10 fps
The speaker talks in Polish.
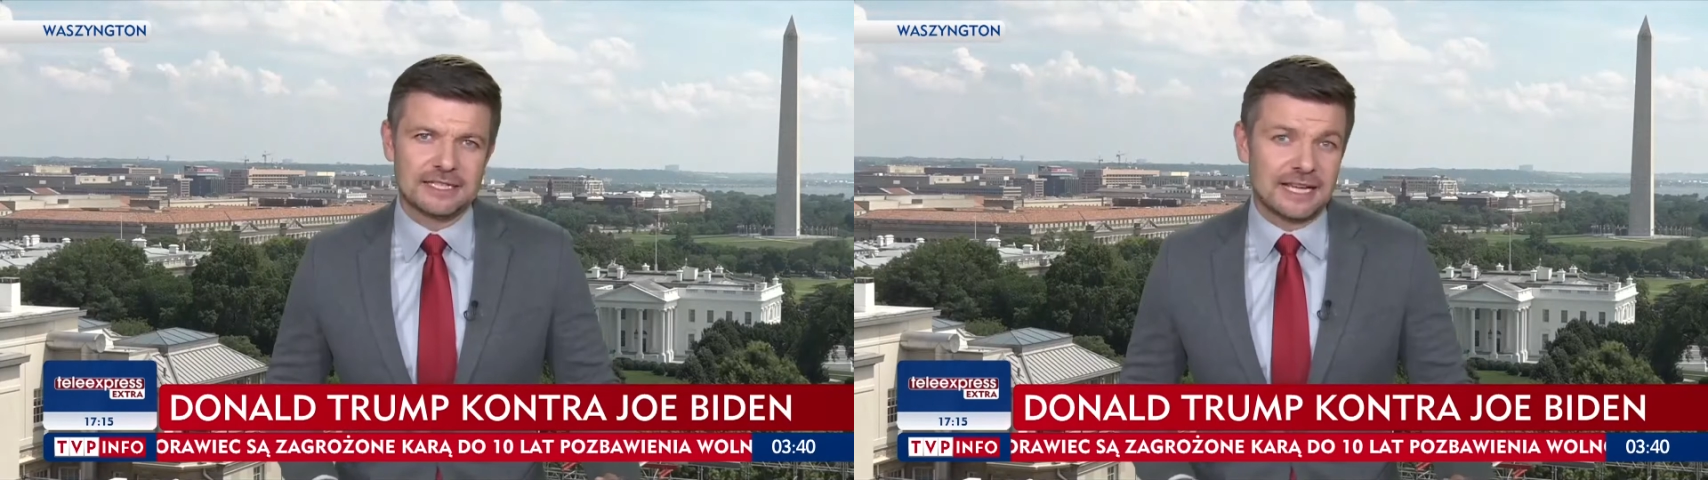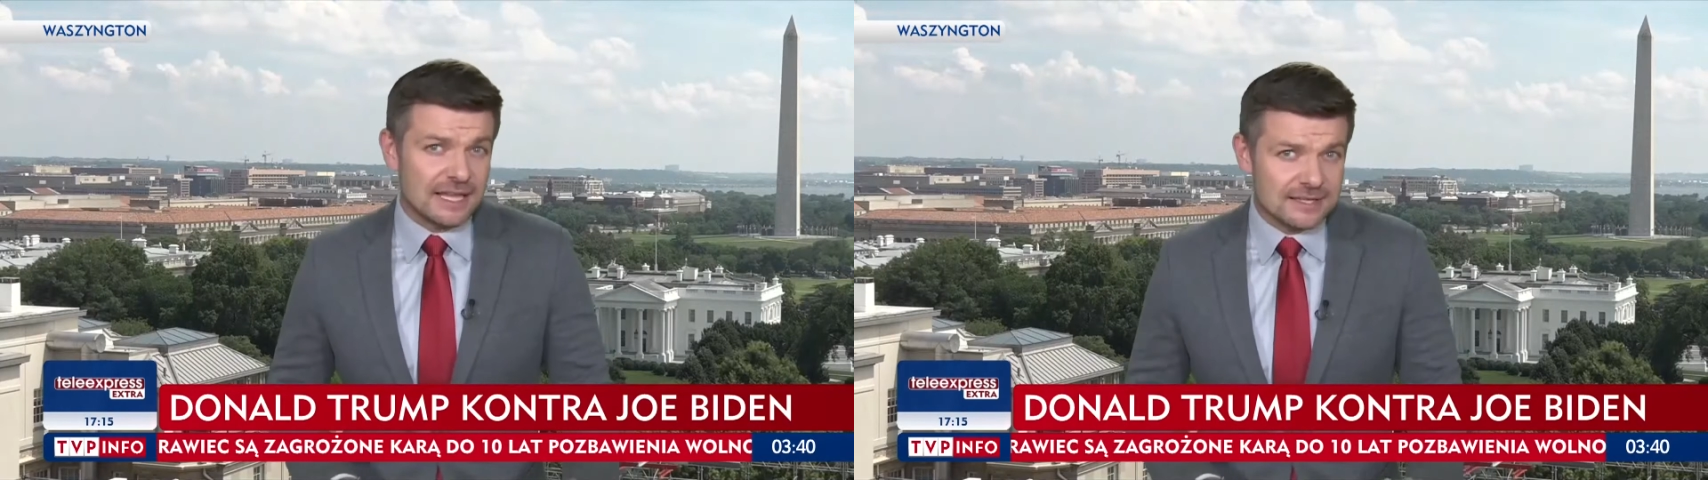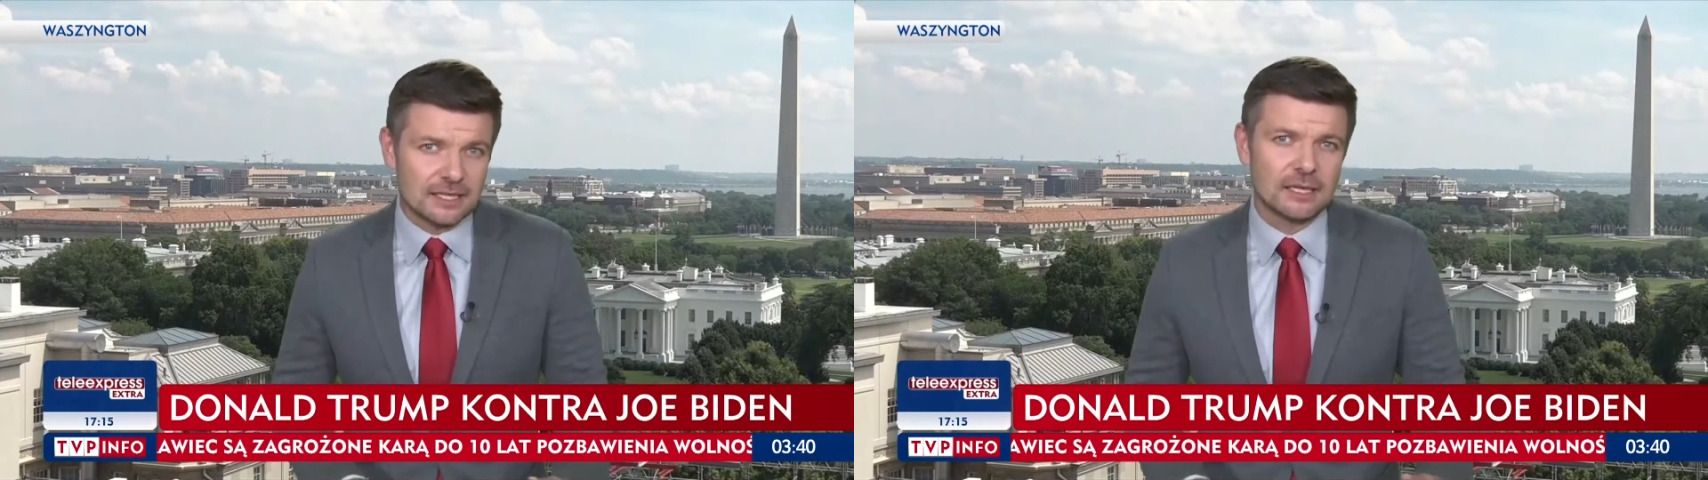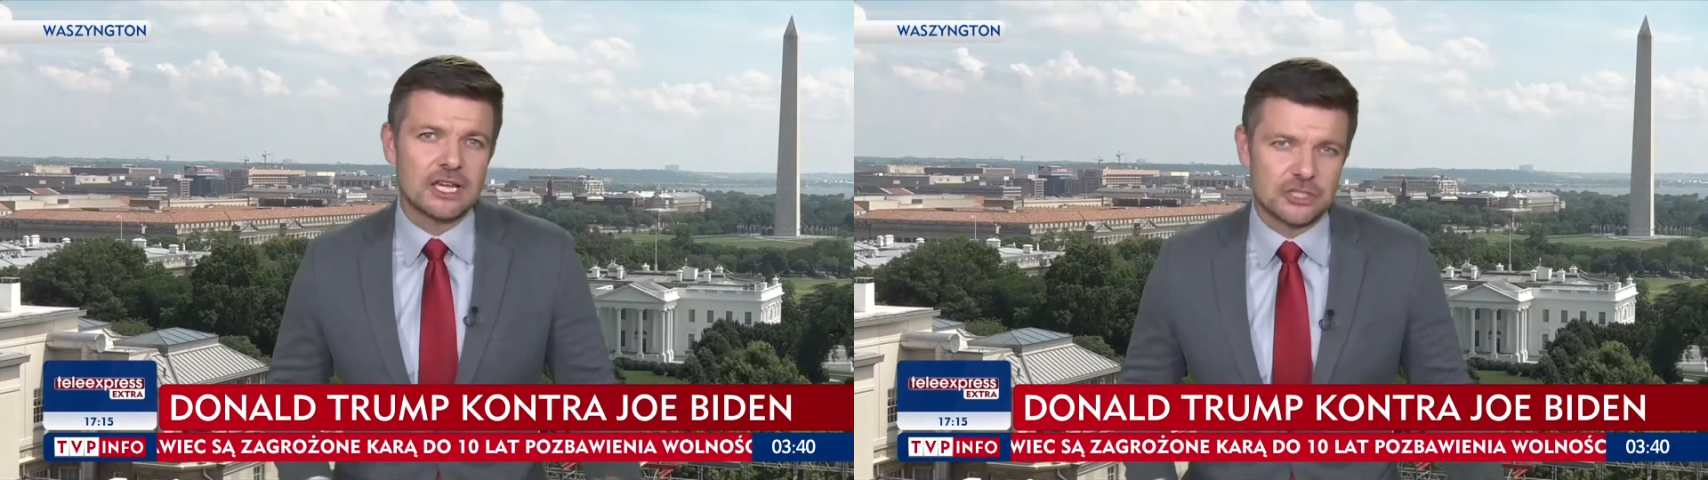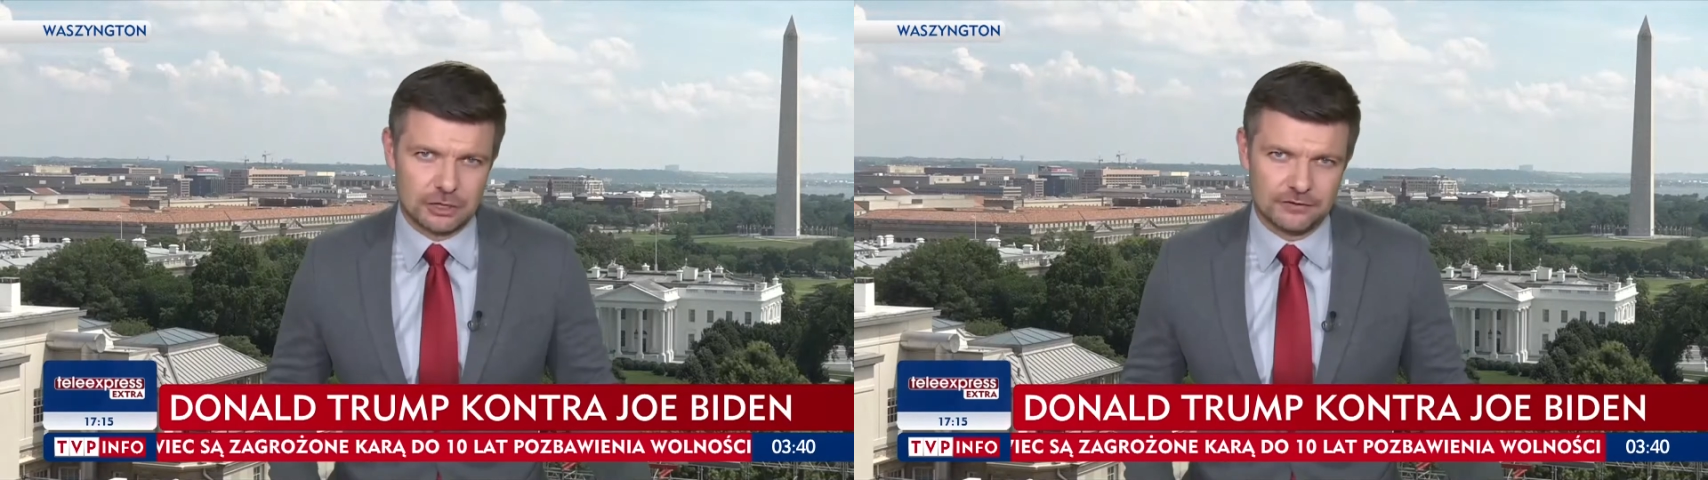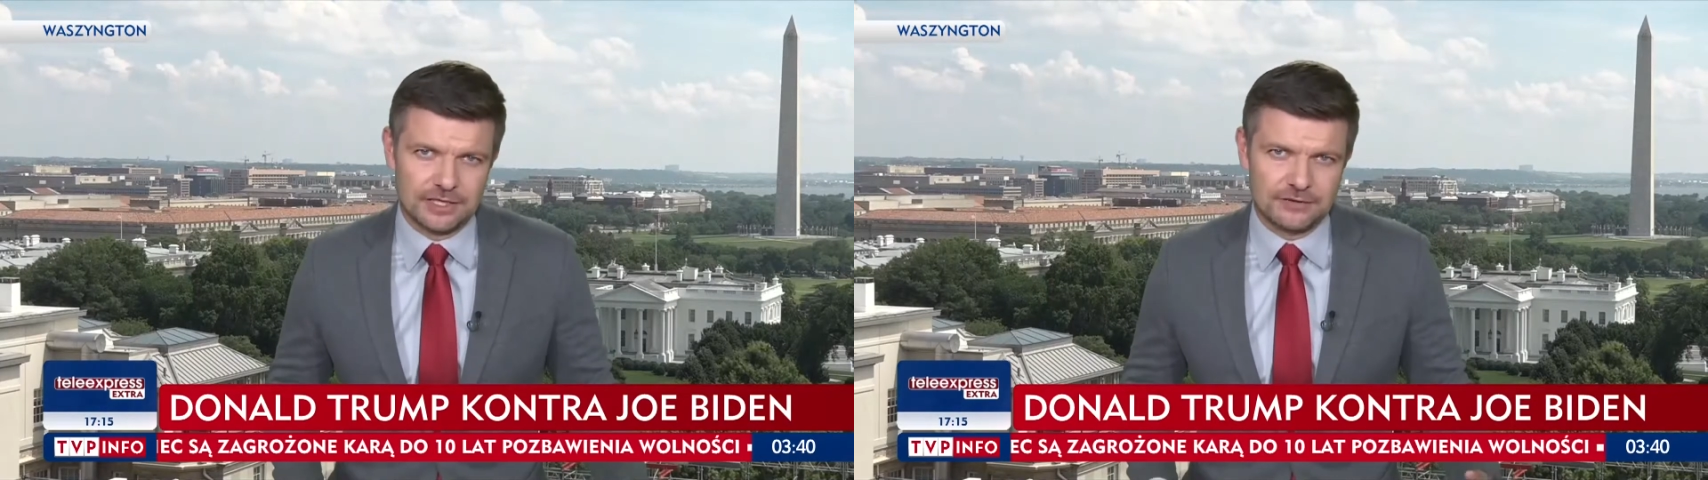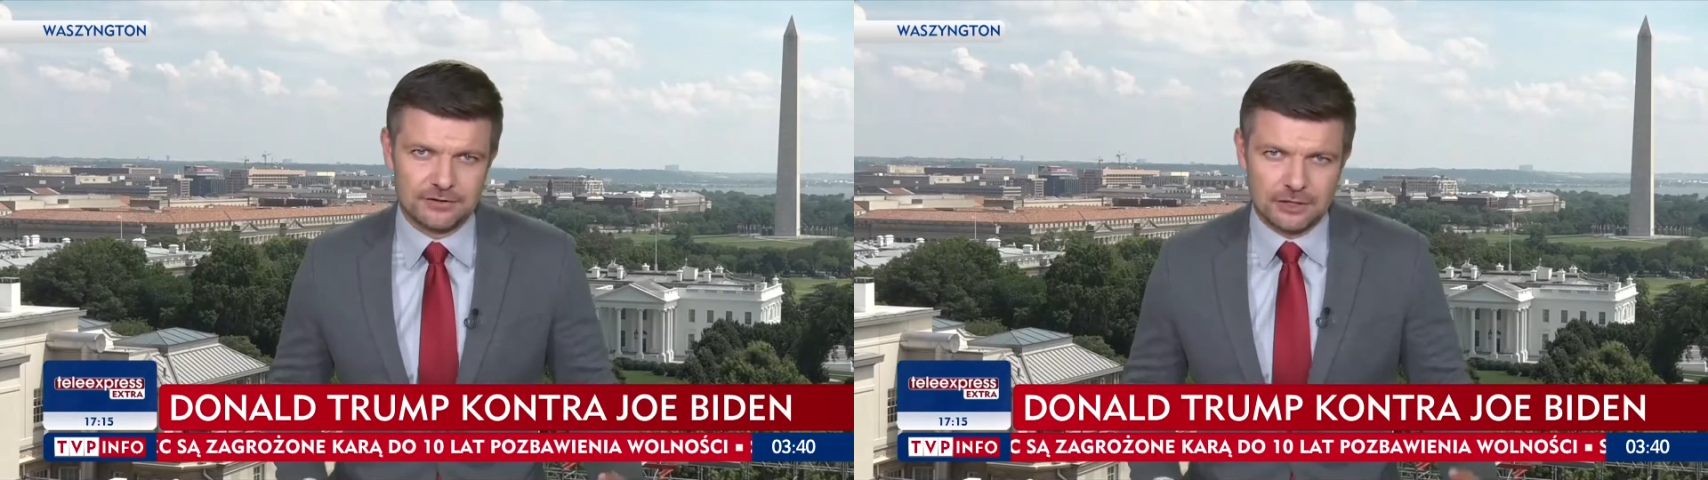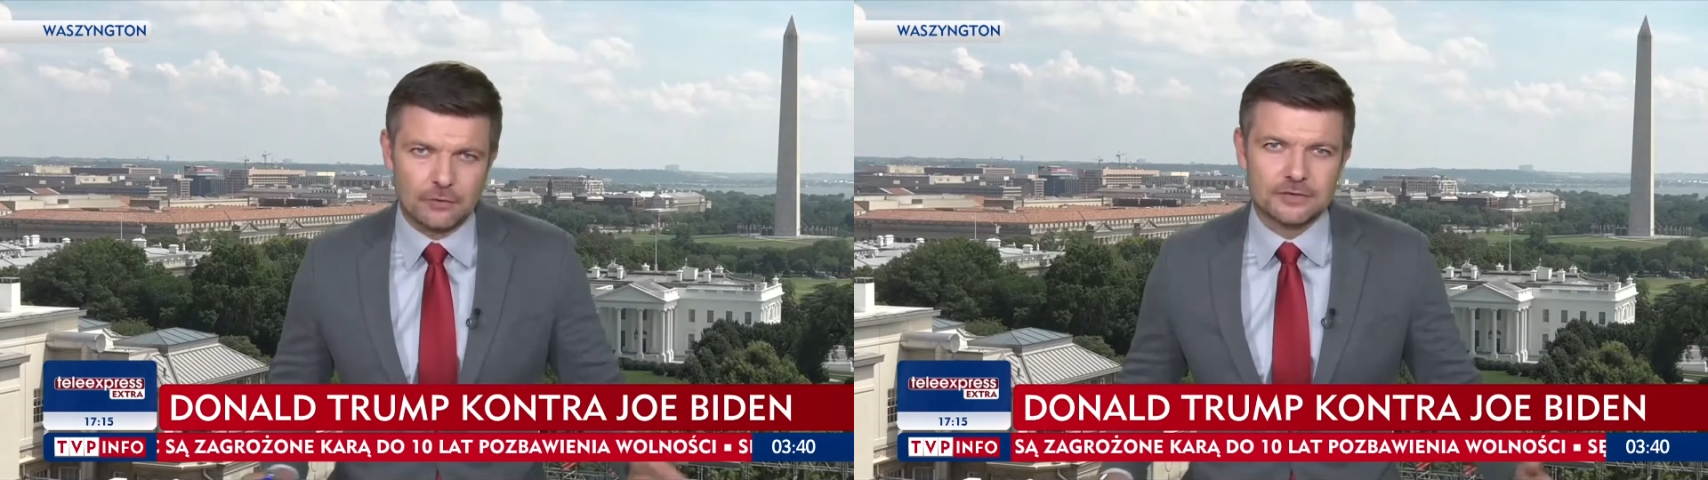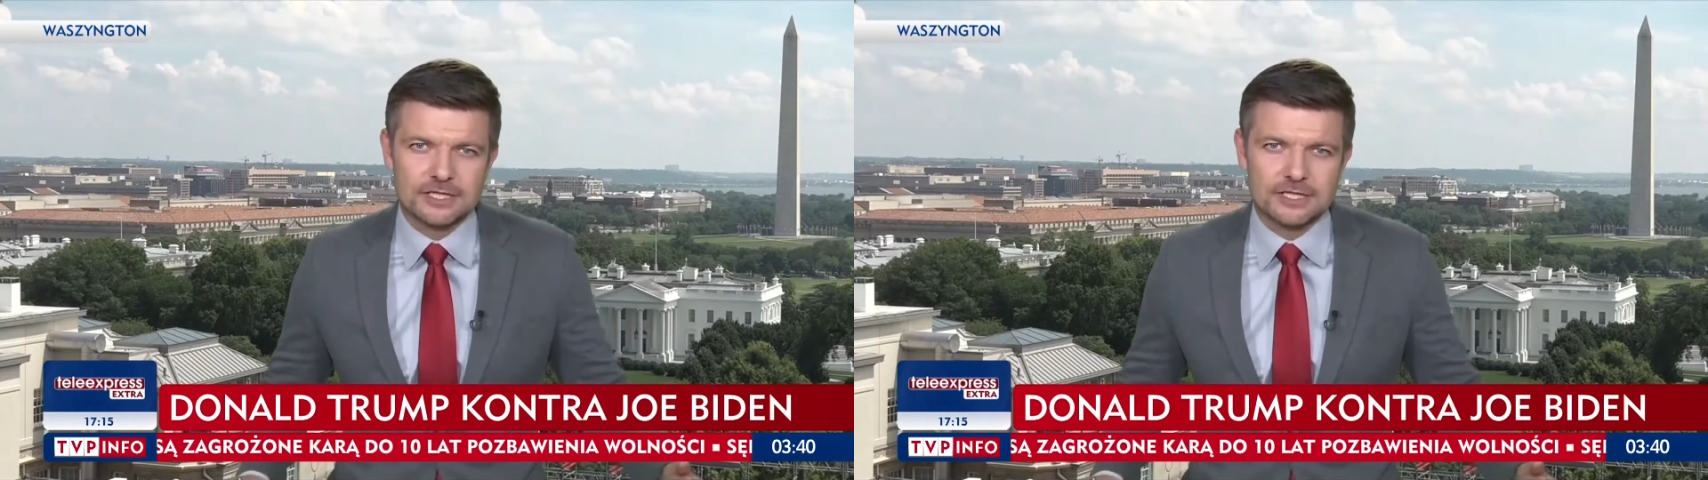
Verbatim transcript: Czy sądzisz, że anulowanie jej to